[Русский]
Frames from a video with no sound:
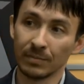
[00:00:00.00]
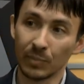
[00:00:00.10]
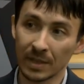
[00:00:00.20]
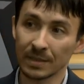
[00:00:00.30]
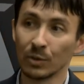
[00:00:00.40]

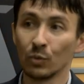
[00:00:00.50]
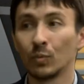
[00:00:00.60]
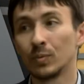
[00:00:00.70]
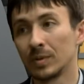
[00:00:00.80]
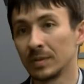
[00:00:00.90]
Bars
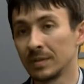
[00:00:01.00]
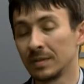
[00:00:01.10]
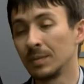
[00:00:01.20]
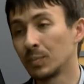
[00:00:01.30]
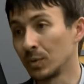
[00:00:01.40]
Group
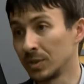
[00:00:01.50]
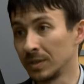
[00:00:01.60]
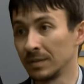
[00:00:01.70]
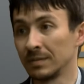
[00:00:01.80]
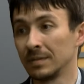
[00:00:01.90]
э, и
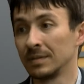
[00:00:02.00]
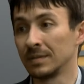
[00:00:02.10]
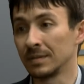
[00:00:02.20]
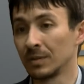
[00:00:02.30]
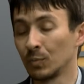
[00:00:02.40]
прочие э,